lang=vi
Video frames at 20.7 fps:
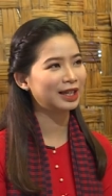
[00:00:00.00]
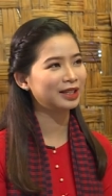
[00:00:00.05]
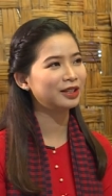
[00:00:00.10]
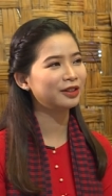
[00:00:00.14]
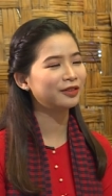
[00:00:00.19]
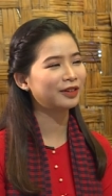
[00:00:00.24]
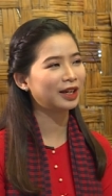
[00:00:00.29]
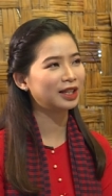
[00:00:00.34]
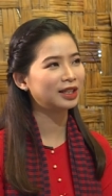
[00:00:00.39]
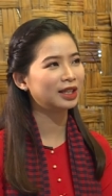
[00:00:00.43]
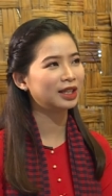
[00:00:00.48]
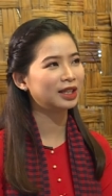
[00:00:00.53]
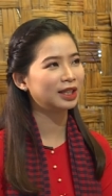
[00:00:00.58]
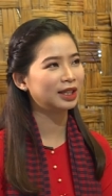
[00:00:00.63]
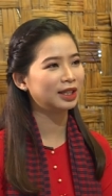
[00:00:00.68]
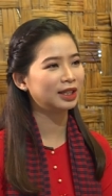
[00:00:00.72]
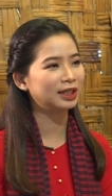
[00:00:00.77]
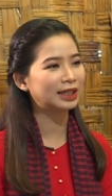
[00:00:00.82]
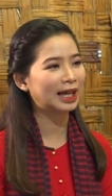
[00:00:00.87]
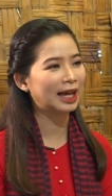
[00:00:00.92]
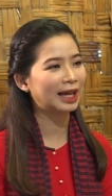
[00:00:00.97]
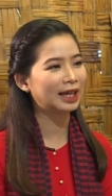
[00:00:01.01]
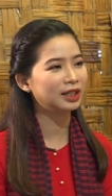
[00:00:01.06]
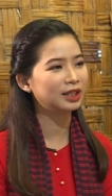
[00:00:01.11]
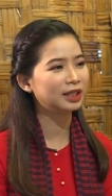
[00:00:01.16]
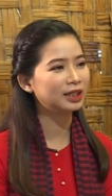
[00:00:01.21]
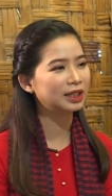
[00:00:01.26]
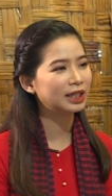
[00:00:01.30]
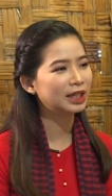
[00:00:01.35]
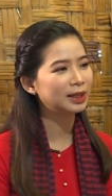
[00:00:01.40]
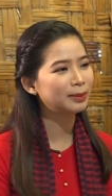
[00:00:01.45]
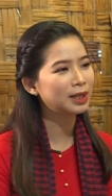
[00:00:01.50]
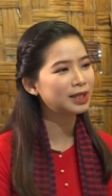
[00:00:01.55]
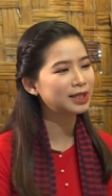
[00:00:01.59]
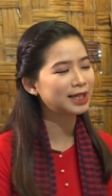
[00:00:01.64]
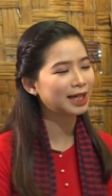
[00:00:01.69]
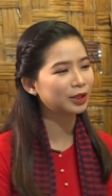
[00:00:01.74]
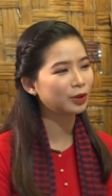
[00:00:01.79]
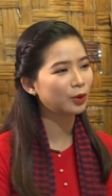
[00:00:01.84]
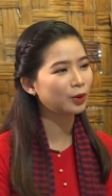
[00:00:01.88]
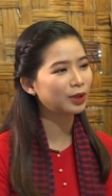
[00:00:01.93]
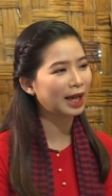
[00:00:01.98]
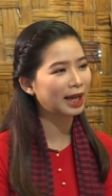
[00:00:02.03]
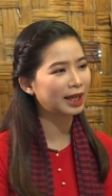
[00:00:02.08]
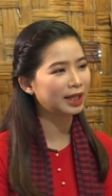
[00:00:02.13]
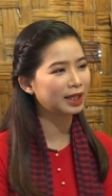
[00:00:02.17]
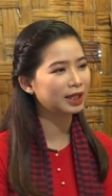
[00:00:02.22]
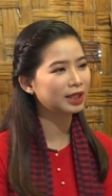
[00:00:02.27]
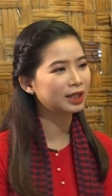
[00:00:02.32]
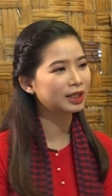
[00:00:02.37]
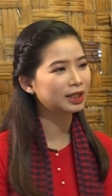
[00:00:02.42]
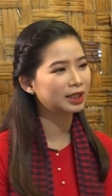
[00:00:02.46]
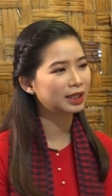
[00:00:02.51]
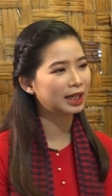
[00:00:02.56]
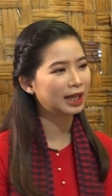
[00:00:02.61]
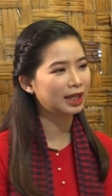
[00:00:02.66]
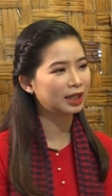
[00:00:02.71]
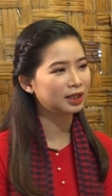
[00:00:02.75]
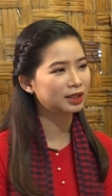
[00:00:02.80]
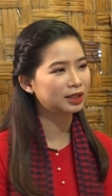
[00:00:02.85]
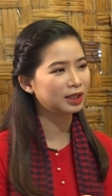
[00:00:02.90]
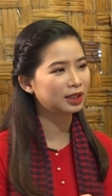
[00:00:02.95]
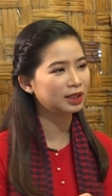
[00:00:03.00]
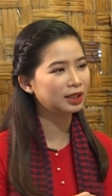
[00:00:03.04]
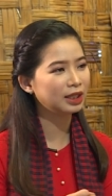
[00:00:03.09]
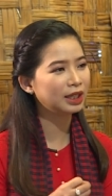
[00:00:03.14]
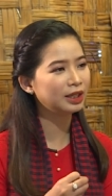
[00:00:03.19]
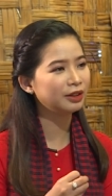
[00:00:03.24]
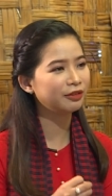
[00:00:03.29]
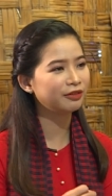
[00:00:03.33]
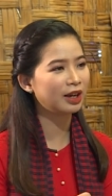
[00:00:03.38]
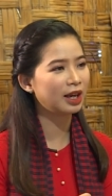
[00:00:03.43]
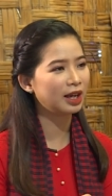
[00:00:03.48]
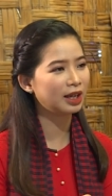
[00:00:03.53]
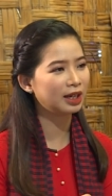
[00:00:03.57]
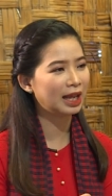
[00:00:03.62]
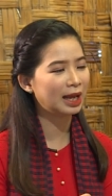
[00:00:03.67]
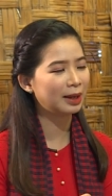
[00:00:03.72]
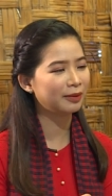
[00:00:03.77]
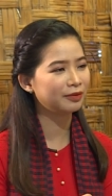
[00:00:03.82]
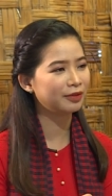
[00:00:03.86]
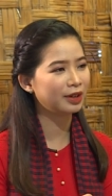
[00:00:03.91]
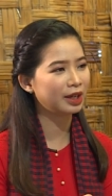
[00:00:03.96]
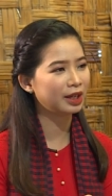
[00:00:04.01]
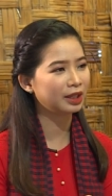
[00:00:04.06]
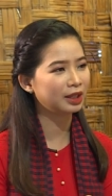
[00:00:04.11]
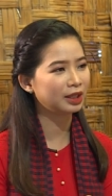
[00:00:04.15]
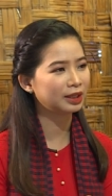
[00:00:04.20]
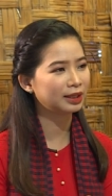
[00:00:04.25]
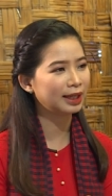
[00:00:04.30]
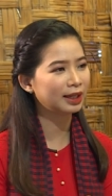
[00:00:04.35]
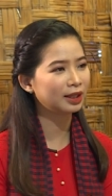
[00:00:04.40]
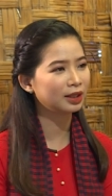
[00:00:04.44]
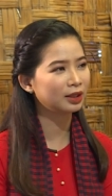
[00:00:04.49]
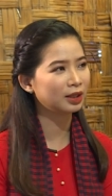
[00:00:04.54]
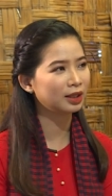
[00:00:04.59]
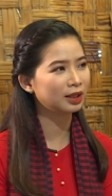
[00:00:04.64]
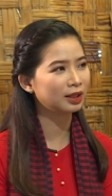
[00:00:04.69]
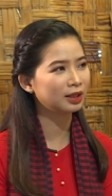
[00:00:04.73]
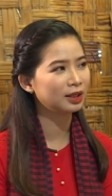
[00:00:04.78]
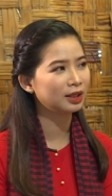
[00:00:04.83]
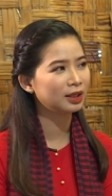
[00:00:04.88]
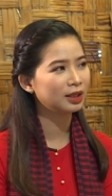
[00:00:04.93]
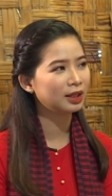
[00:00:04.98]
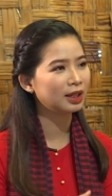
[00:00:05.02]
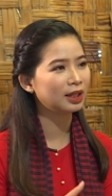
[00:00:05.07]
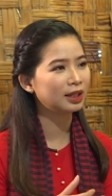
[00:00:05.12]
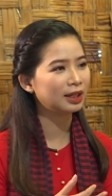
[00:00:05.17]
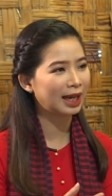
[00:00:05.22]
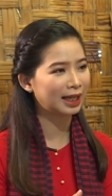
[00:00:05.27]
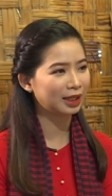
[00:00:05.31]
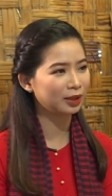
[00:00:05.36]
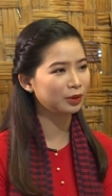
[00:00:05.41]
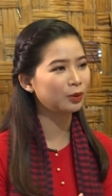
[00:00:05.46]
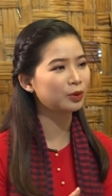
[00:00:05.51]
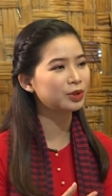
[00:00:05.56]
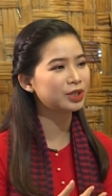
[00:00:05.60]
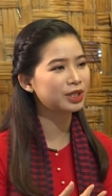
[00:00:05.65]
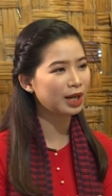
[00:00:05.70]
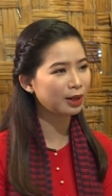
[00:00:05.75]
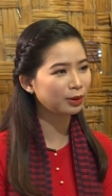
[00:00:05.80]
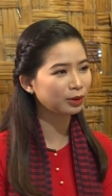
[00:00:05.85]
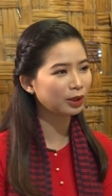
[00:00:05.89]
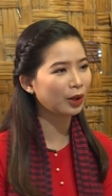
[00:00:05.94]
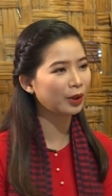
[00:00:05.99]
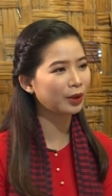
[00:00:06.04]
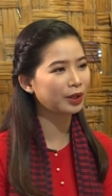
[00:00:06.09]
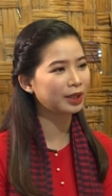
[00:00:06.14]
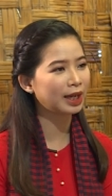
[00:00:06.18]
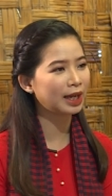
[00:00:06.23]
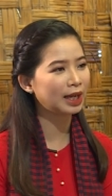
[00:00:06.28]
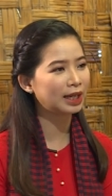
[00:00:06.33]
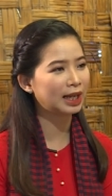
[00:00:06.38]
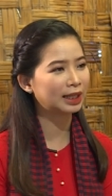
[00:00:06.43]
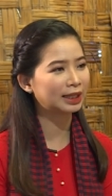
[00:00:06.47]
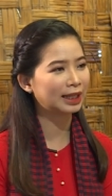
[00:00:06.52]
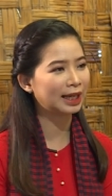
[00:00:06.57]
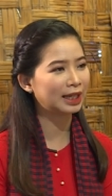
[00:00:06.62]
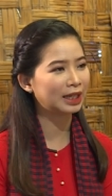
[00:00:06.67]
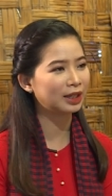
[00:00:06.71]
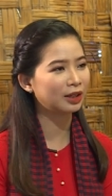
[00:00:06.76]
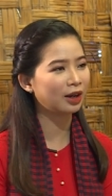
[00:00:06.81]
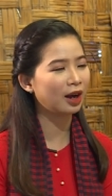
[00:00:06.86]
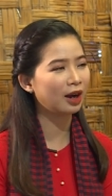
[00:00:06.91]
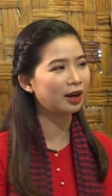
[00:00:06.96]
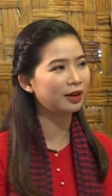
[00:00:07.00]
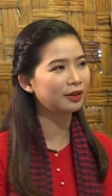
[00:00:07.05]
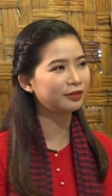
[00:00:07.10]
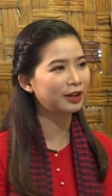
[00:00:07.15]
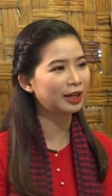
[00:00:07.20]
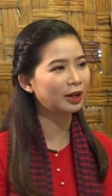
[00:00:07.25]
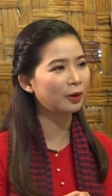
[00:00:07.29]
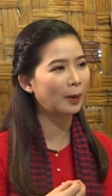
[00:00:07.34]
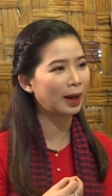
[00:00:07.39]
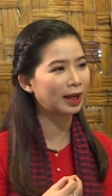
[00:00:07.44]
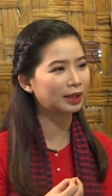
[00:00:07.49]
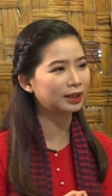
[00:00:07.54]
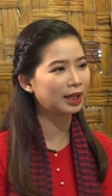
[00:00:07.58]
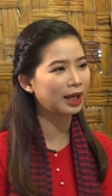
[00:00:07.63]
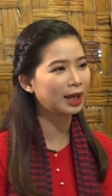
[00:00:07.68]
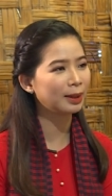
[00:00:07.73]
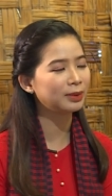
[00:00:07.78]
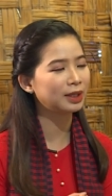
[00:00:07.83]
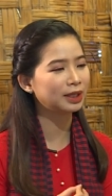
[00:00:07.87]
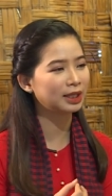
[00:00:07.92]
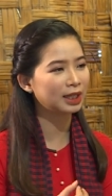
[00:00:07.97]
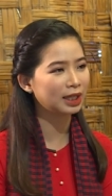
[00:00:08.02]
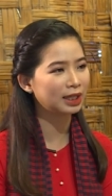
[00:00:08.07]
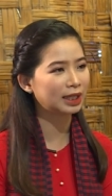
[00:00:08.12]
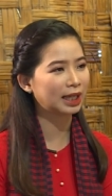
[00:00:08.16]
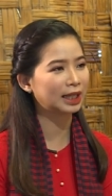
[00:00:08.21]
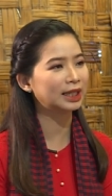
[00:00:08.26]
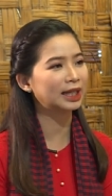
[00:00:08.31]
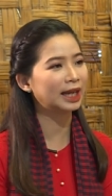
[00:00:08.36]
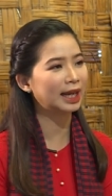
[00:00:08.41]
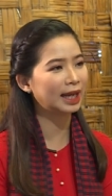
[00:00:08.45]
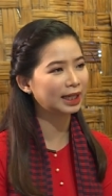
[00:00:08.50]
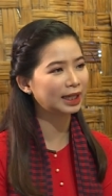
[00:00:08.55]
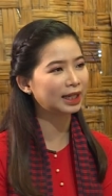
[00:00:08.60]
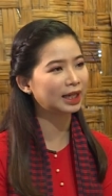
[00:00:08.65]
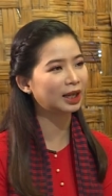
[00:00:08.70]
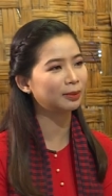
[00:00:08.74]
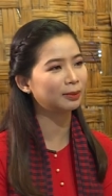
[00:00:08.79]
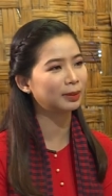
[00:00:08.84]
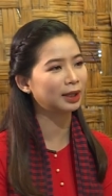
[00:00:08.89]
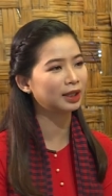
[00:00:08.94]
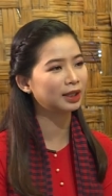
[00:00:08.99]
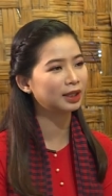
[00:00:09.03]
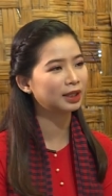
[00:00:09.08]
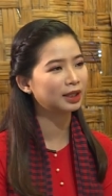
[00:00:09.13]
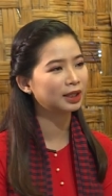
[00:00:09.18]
Dạ, như vậy thì hiện tại những cái bức tranh của thầy á là chỉ nghiêng về làm về các hình ảnh của sếu thôi, hay là thầy có phát họa thêm những cái hình ảnh khác hay không ạ?